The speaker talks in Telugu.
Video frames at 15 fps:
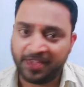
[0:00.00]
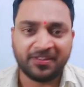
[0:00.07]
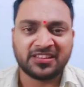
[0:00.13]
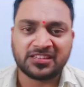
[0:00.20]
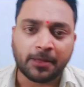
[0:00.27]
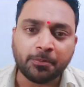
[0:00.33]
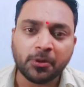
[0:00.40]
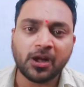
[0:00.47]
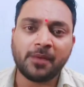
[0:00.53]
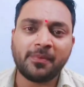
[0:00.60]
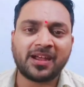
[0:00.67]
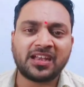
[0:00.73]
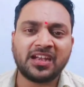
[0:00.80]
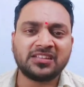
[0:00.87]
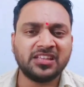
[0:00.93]
ఏమైనా తప్పుగా
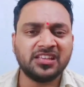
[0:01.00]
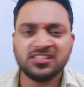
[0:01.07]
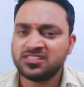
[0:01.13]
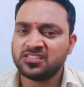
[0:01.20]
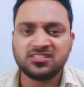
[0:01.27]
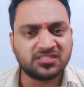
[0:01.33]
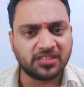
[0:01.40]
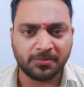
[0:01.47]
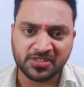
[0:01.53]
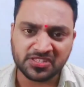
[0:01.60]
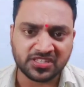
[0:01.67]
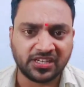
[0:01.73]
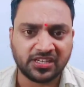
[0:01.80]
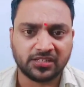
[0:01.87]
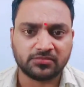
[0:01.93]
మాట్లాడితే
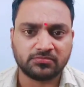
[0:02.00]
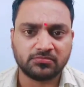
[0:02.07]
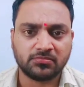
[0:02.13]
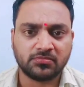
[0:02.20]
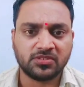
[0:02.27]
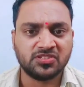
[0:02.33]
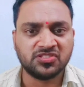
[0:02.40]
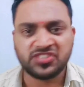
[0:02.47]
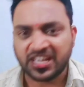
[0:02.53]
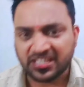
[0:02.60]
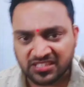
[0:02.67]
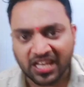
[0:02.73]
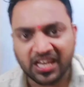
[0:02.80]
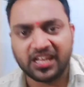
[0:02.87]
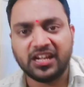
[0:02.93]
క్షమించండి జై
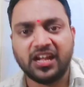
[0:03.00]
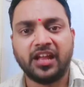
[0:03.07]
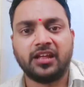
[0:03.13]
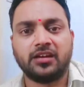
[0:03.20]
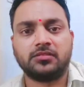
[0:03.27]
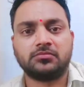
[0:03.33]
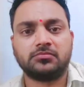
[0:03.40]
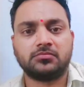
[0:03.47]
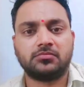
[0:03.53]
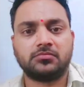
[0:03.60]
తెలంగాణ